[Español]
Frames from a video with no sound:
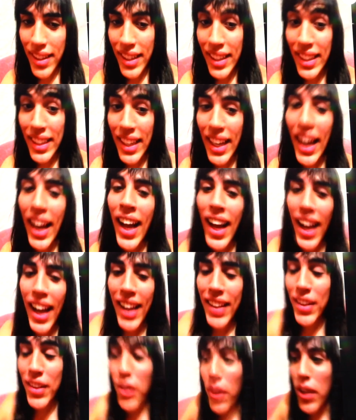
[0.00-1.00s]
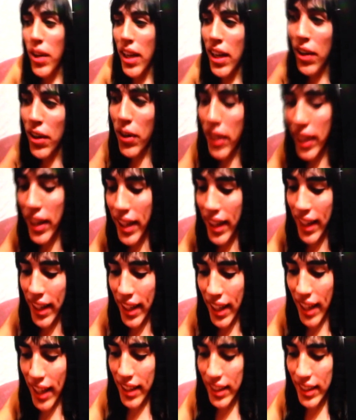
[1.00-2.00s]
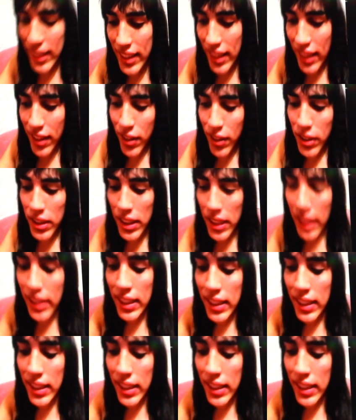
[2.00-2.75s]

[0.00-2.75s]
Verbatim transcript: Eh, ajá, no, él lo que quería en ese entonces